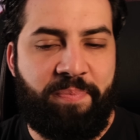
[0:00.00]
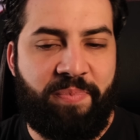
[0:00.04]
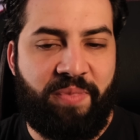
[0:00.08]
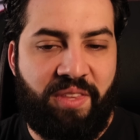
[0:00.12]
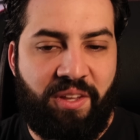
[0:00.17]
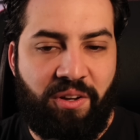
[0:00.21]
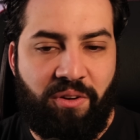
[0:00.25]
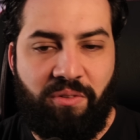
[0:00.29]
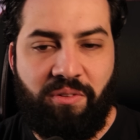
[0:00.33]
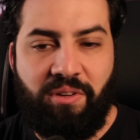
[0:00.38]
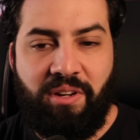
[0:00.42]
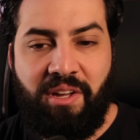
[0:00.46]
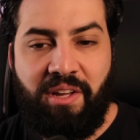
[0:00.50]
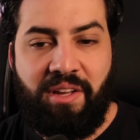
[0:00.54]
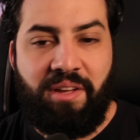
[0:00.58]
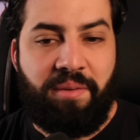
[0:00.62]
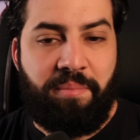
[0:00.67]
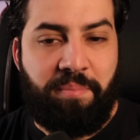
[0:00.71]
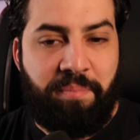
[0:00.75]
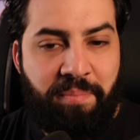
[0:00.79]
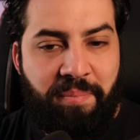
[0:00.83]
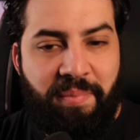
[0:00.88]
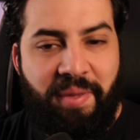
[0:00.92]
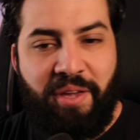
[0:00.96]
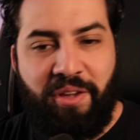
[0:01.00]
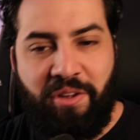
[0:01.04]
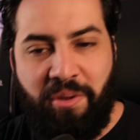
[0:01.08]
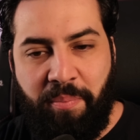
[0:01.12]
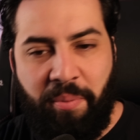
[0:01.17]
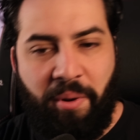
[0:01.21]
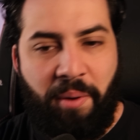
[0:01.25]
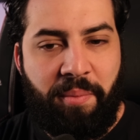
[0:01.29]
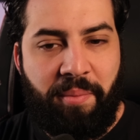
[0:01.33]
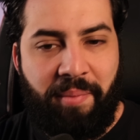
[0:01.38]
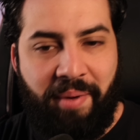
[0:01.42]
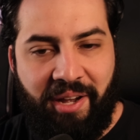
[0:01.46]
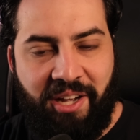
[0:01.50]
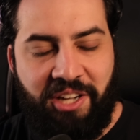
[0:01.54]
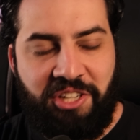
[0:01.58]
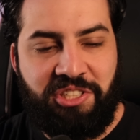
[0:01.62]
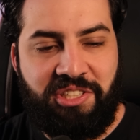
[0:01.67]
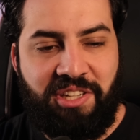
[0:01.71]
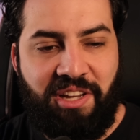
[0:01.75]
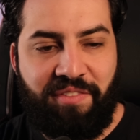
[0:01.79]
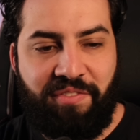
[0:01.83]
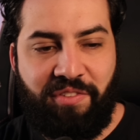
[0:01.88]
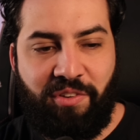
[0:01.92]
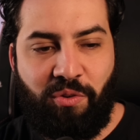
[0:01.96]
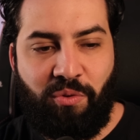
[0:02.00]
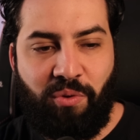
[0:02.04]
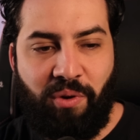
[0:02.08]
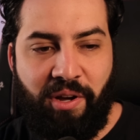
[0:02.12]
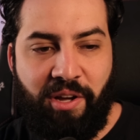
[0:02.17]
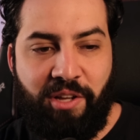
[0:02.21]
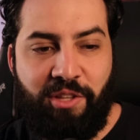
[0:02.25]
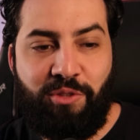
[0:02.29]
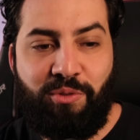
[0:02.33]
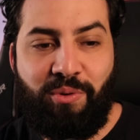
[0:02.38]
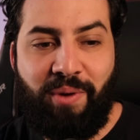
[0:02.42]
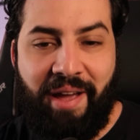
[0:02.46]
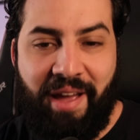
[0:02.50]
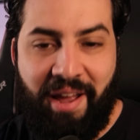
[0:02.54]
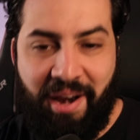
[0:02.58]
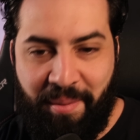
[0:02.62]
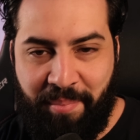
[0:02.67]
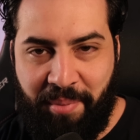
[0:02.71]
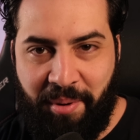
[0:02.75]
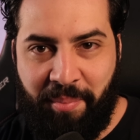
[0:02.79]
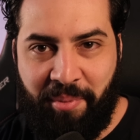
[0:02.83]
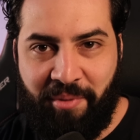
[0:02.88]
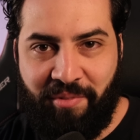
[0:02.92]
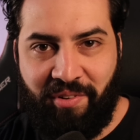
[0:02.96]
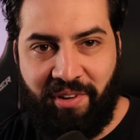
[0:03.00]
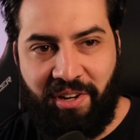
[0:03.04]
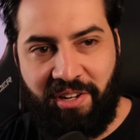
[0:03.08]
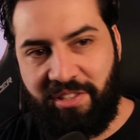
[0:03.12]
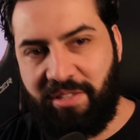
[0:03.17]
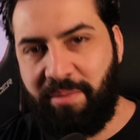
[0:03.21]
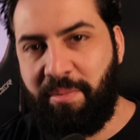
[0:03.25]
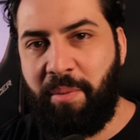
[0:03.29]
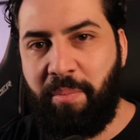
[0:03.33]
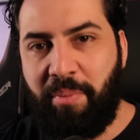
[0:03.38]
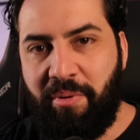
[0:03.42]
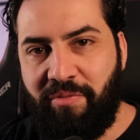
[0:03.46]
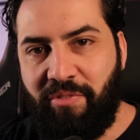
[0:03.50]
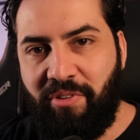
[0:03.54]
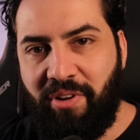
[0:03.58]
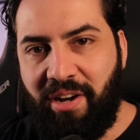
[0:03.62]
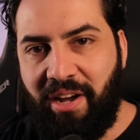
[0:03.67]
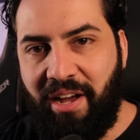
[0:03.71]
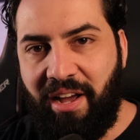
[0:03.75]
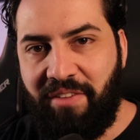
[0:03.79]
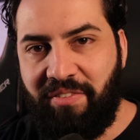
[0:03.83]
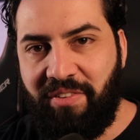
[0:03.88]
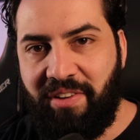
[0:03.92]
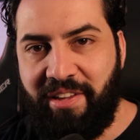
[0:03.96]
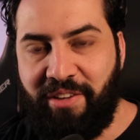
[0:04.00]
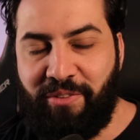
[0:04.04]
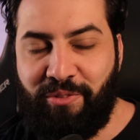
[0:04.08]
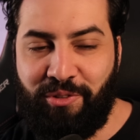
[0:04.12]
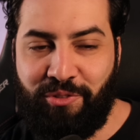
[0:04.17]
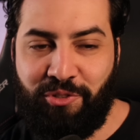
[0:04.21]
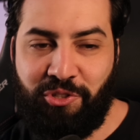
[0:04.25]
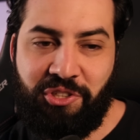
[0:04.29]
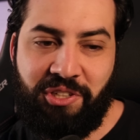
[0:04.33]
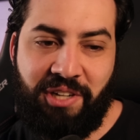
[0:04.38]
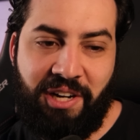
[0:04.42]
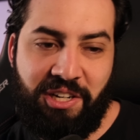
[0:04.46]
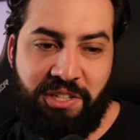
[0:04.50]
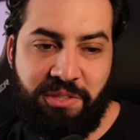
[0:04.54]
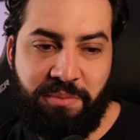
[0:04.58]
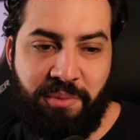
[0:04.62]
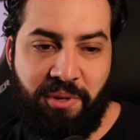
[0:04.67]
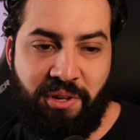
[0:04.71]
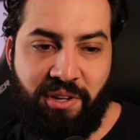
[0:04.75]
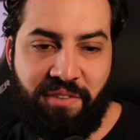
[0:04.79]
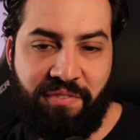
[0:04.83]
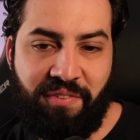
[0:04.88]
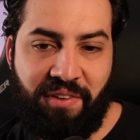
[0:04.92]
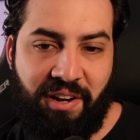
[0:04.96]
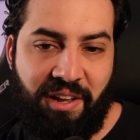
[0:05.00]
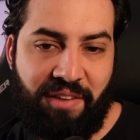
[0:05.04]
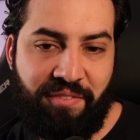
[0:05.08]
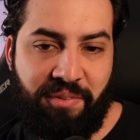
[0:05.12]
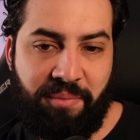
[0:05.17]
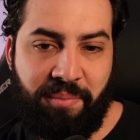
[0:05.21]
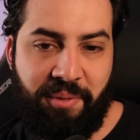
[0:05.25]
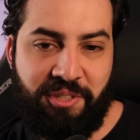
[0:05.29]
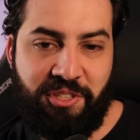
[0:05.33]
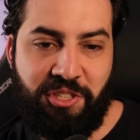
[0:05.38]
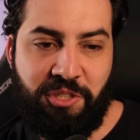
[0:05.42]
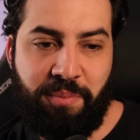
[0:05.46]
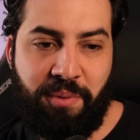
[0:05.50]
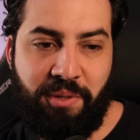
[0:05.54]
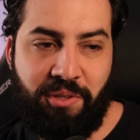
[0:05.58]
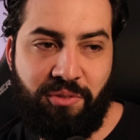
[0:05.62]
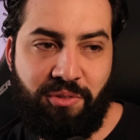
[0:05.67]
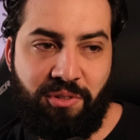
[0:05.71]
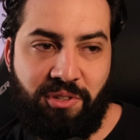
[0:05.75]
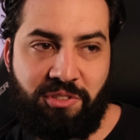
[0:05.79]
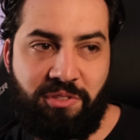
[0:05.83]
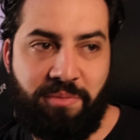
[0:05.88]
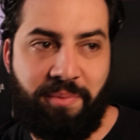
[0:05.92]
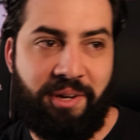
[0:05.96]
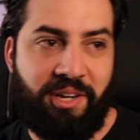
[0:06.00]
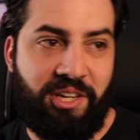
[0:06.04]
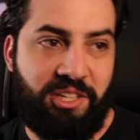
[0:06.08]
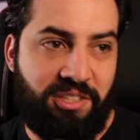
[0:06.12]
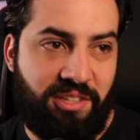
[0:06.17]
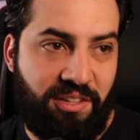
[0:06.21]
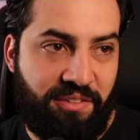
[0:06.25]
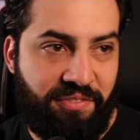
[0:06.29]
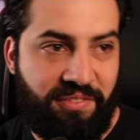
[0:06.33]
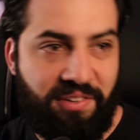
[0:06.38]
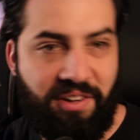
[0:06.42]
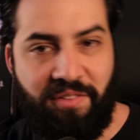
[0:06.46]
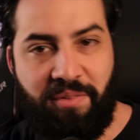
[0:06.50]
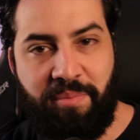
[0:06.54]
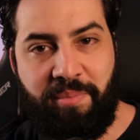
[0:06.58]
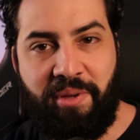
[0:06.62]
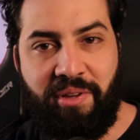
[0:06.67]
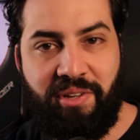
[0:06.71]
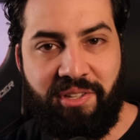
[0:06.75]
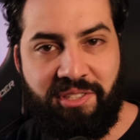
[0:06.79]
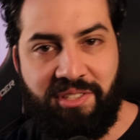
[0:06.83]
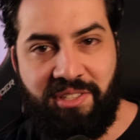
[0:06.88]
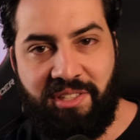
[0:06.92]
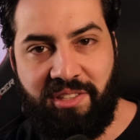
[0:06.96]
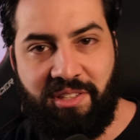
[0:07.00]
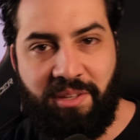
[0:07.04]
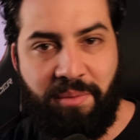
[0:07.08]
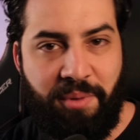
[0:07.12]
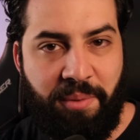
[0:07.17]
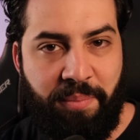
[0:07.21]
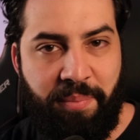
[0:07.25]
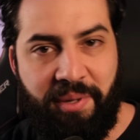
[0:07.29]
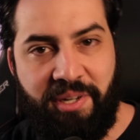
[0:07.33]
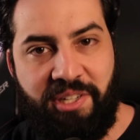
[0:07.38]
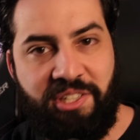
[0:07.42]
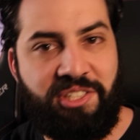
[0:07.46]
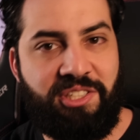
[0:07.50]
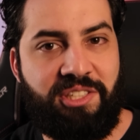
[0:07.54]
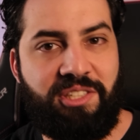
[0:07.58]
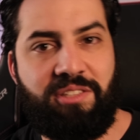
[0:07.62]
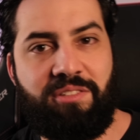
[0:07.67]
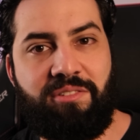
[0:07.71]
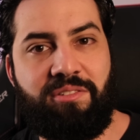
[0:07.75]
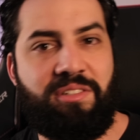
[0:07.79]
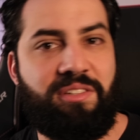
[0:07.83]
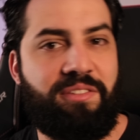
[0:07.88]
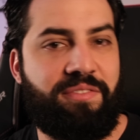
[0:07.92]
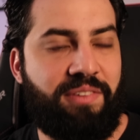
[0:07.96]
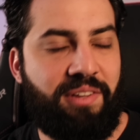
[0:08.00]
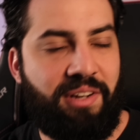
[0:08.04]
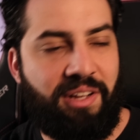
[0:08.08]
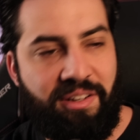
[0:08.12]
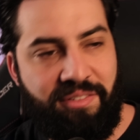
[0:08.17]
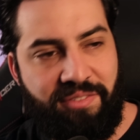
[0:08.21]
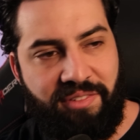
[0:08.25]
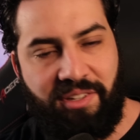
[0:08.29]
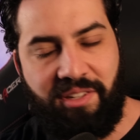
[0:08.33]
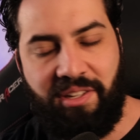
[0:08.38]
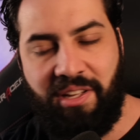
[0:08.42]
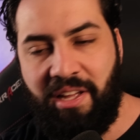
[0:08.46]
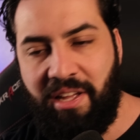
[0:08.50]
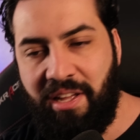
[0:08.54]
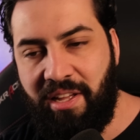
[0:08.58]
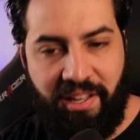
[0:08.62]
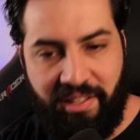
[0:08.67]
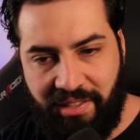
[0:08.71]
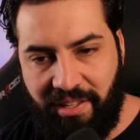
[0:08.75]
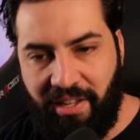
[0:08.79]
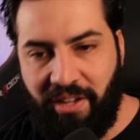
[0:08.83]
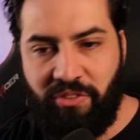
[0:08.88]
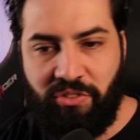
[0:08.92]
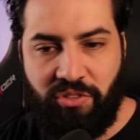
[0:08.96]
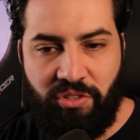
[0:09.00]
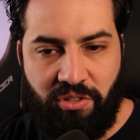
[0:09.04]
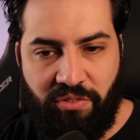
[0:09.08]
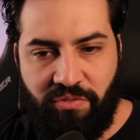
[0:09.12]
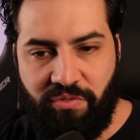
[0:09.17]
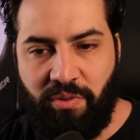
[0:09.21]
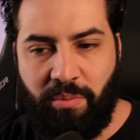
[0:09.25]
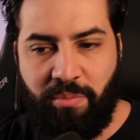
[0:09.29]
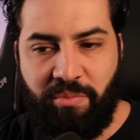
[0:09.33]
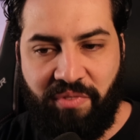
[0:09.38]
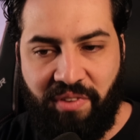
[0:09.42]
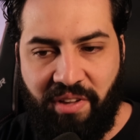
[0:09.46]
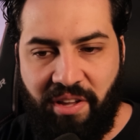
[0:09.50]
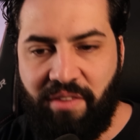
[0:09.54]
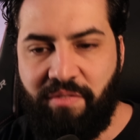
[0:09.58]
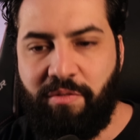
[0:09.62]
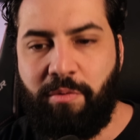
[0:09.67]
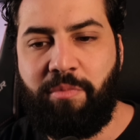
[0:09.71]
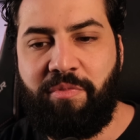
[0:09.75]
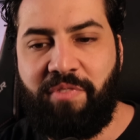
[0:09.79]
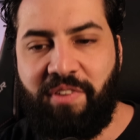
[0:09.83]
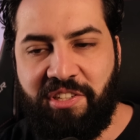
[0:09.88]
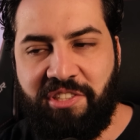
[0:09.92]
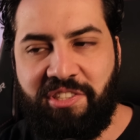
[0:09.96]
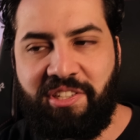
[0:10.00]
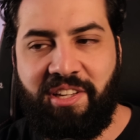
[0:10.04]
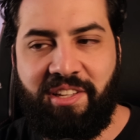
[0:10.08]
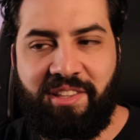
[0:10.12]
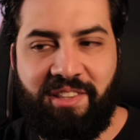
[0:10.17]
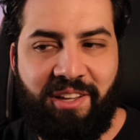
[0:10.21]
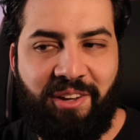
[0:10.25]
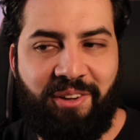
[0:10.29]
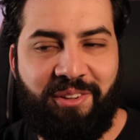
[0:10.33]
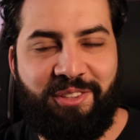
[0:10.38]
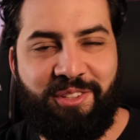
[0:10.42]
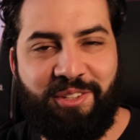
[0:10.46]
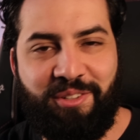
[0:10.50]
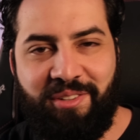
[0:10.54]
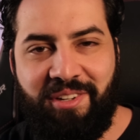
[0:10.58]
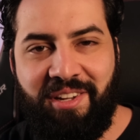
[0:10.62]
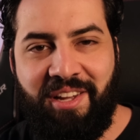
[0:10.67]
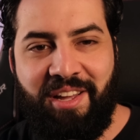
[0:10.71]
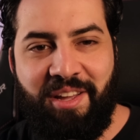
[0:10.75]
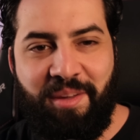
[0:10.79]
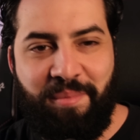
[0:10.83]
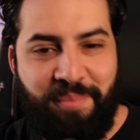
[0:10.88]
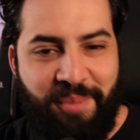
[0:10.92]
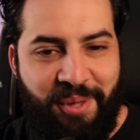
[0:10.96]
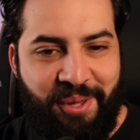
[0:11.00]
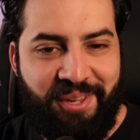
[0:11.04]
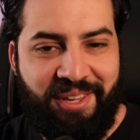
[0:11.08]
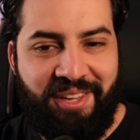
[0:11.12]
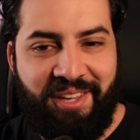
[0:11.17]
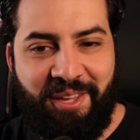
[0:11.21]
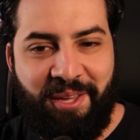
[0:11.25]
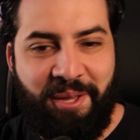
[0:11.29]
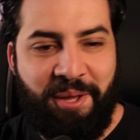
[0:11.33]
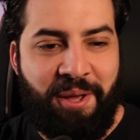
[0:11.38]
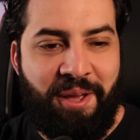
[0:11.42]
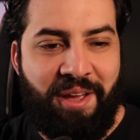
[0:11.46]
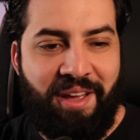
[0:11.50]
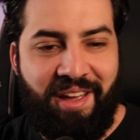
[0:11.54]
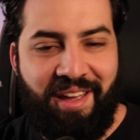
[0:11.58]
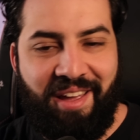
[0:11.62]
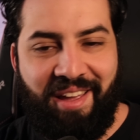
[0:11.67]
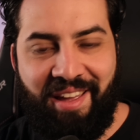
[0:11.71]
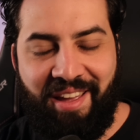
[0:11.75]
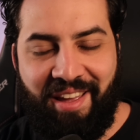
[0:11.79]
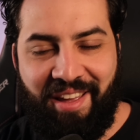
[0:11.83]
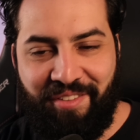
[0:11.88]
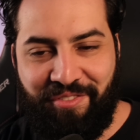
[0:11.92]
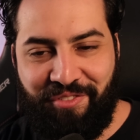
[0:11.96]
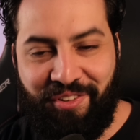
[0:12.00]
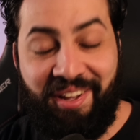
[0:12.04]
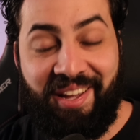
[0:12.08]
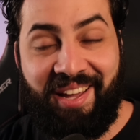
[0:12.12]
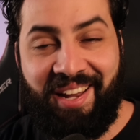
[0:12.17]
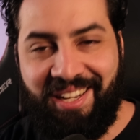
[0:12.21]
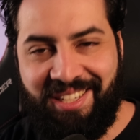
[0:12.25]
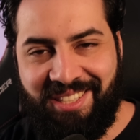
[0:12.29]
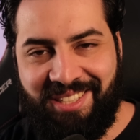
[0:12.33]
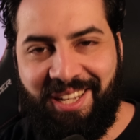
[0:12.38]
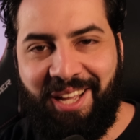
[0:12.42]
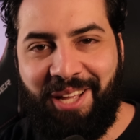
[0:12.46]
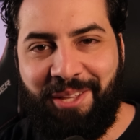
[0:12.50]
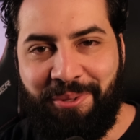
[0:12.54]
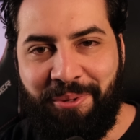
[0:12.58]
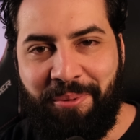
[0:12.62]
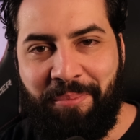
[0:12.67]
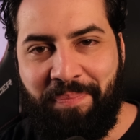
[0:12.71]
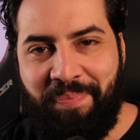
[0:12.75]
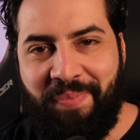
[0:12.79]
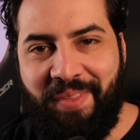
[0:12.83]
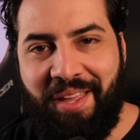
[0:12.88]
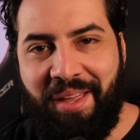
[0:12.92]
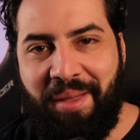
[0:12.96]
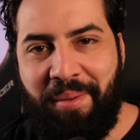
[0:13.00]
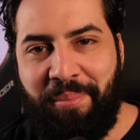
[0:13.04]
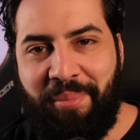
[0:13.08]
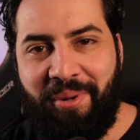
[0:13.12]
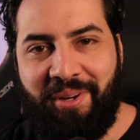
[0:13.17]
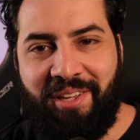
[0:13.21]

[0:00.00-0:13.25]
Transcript: Então, meio que o próprio Makachev, quando era para provocar, ele também provocava, e quando o Charles meio que falava mais respeitoso, o Makachev ficava meio assim também perdido e falava, ah, e tal, então vamos ver, vamos fazer e tal. Então, meio que é, foi engraçado, né?